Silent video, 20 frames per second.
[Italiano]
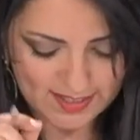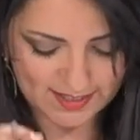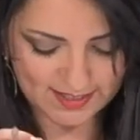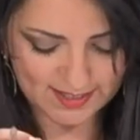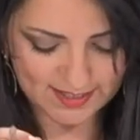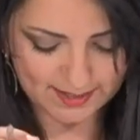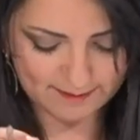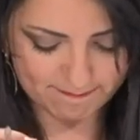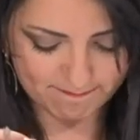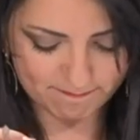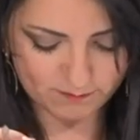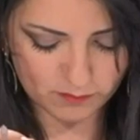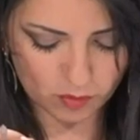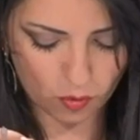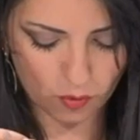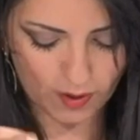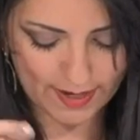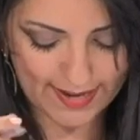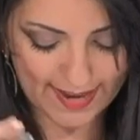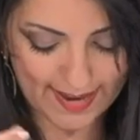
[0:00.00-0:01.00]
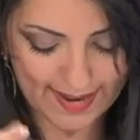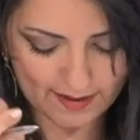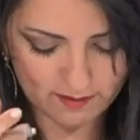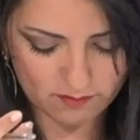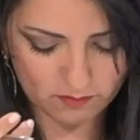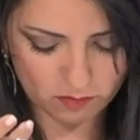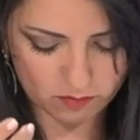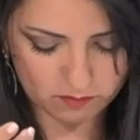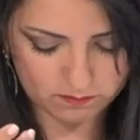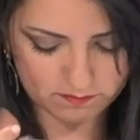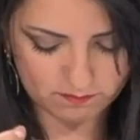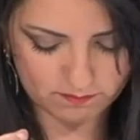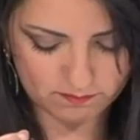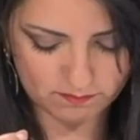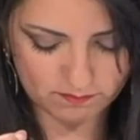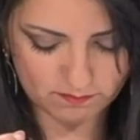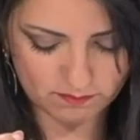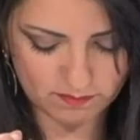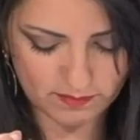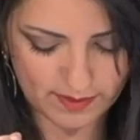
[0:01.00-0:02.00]
ehm, qual è
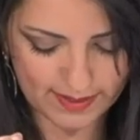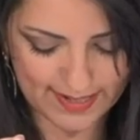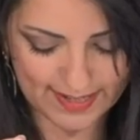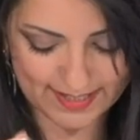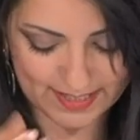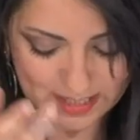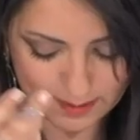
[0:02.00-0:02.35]
mh, la